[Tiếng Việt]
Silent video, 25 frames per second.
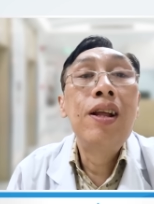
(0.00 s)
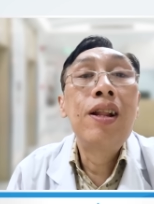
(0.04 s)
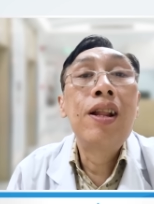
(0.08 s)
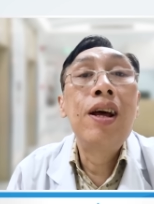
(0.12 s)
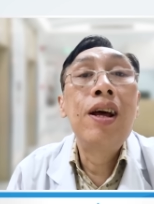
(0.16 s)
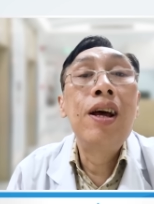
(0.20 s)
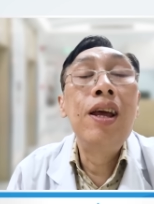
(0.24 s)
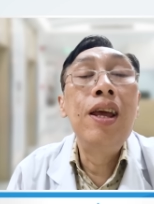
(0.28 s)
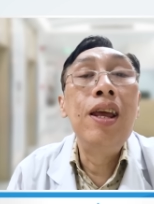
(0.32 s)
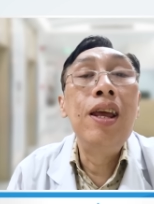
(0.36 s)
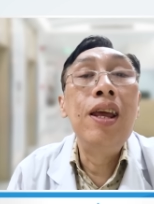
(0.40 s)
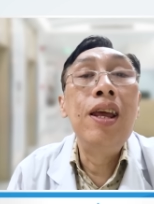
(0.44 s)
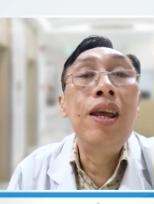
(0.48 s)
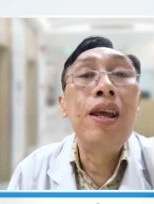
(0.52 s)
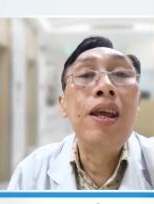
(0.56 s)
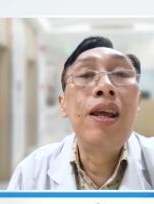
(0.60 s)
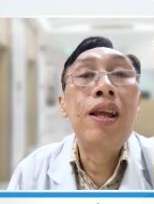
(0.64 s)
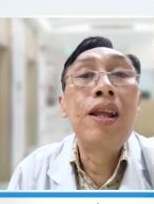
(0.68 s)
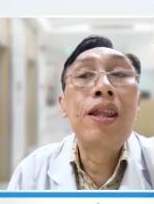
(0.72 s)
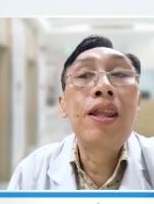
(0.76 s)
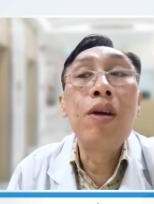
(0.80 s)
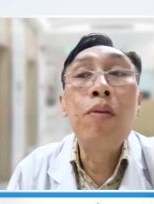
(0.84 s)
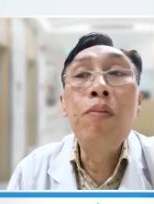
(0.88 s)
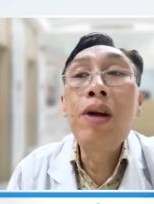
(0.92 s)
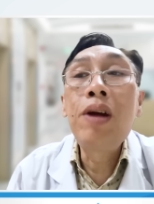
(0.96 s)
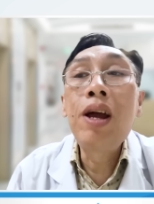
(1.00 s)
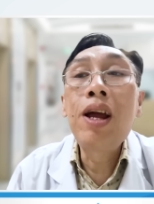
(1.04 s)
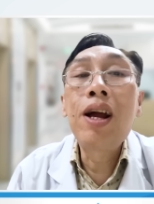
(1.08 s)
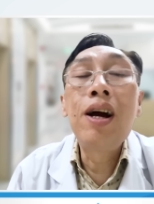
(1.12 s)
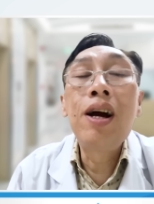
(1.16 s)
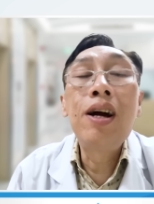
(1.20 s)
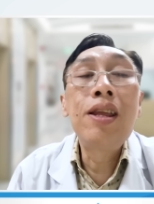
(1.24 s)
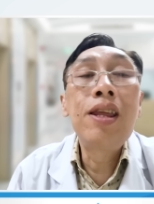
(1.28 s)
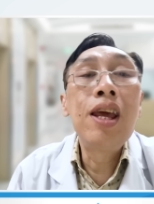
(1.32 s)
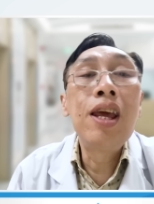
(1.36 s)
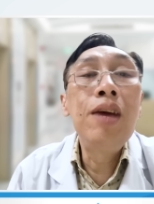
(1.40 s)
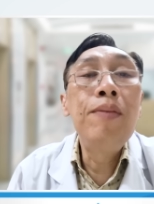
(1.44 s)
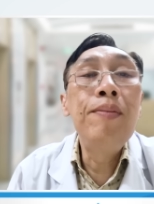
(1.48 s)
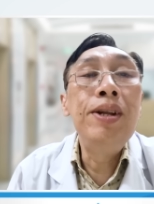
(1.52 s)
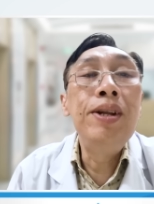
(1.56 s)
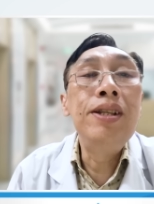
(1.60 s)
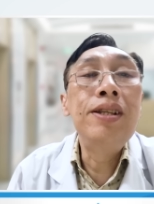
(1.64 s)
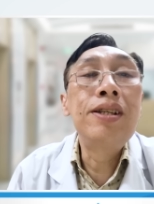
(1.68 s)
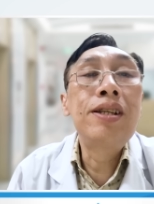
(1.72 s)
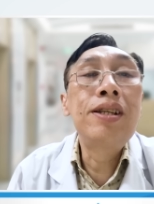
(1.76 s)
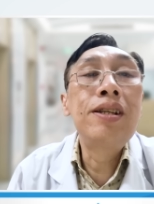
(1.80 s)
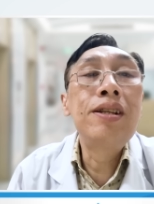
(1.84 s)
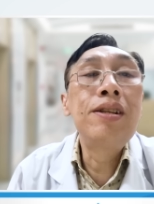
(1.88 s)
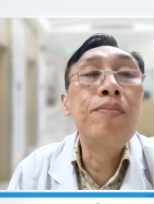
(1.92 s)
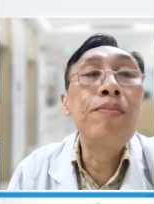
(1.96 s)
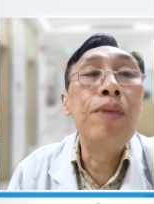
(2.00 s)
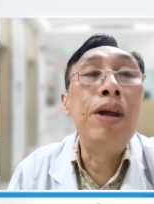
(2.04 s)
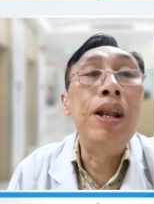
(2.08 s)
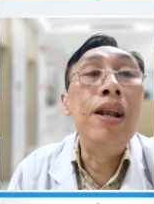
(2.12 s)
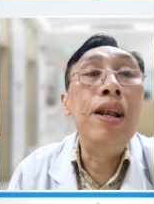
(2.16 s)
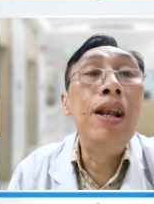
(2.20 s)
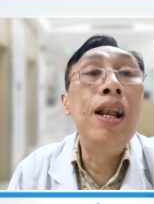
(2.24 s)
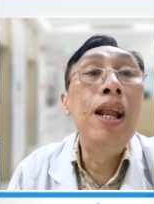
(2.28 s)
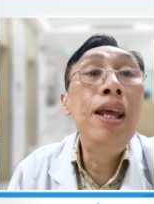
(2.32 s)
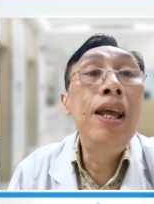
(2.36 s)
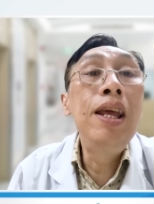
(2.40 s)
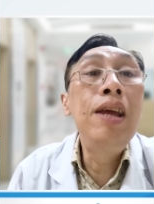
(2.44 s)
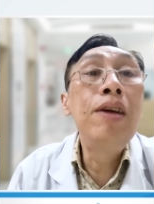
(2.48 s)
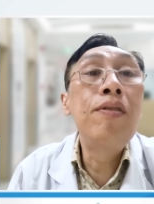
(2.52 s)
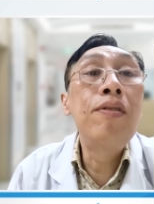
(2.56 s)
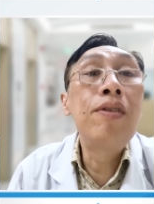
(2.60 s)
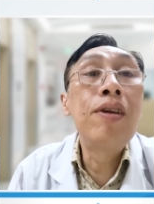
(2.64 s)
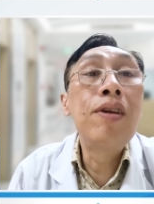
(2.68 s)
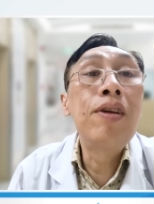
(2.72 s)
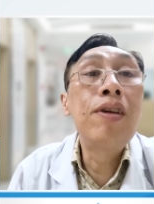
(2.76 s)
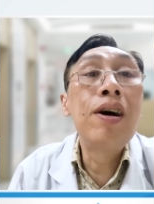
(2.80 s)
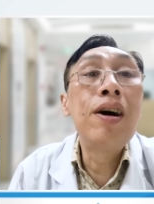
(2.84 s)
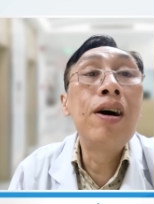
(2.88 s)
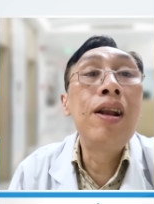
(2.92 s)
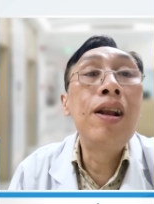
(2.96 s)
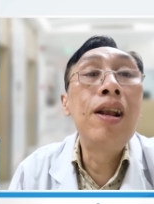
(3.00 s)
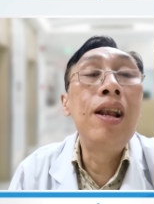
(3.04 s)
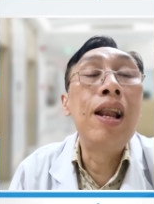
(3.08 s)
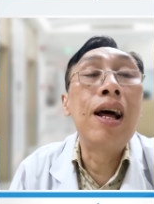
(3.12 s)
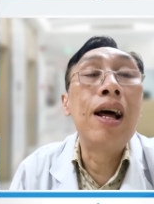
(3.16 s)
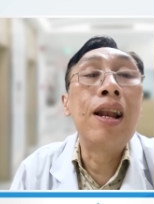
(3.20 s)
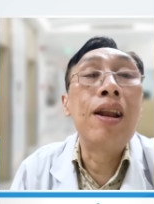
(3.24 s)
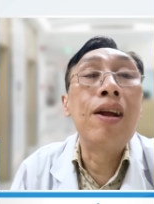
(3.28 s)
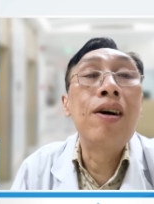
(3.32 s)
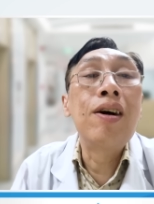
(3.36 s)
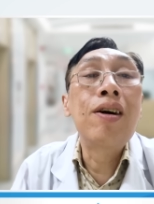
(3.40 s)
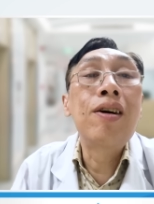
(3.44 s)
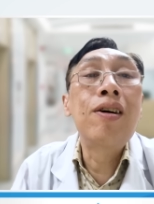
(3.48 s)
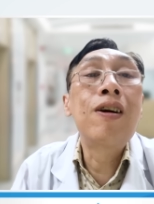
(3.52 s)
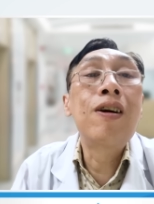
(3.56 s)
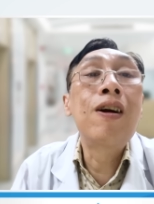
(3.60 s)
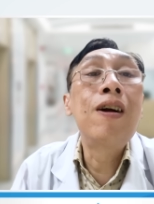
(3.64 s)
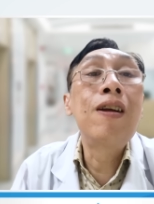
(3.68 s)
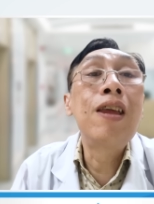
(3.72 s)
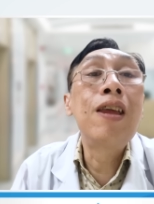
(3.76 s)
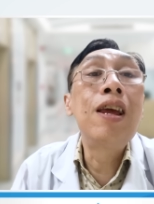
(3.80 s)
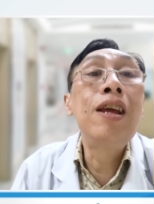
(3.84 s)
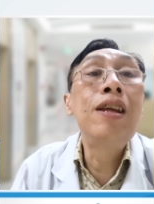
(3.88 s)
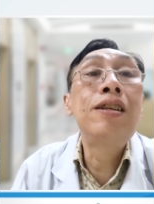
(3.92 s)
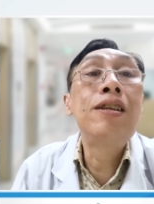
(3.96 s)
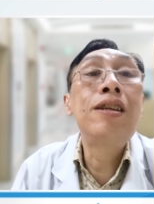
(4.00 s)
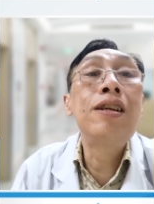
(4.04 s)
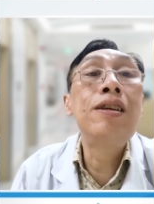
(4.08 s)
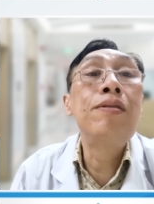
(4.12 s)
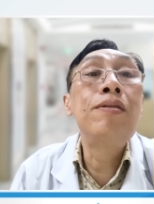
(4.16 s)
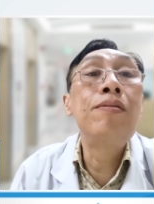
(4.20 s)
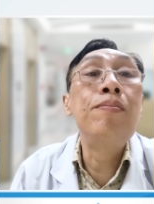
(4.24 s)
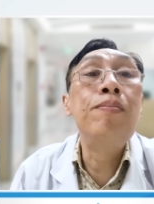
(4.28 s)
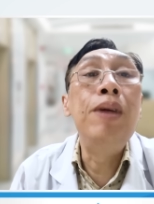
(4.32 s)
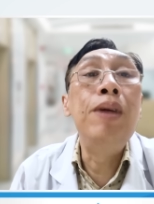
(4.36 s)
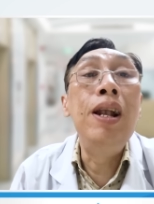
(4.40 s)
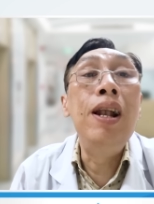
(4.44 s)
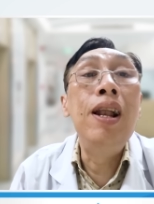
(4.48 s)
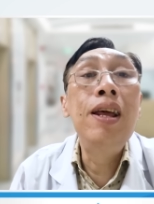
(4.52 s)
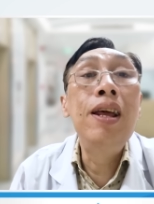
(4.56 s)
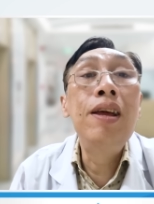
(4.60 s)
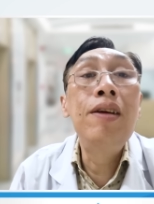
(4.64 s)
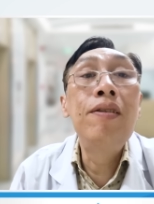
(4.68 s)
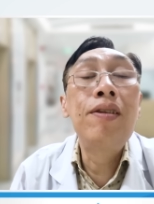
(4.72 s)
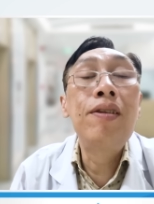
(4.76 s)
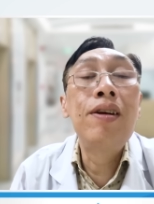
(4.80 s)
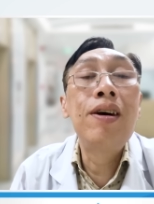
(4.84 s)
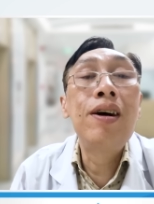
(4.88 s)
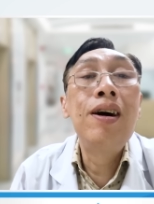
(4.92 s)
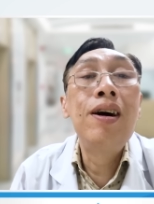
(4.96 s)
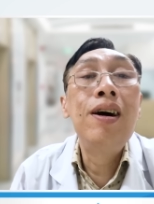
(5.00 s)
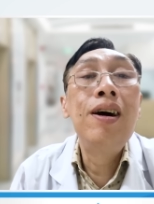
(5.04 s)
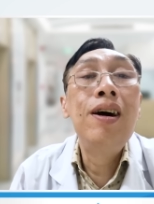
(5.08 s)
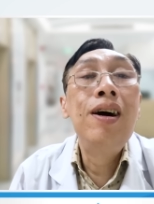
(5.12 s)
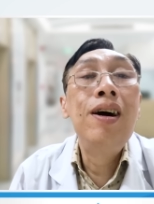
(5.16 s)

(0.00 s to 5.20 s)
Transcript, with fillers: thì trong cái cơ chế bệnh bệnh lý của nó là nó có cơ chế bệnh lý của nó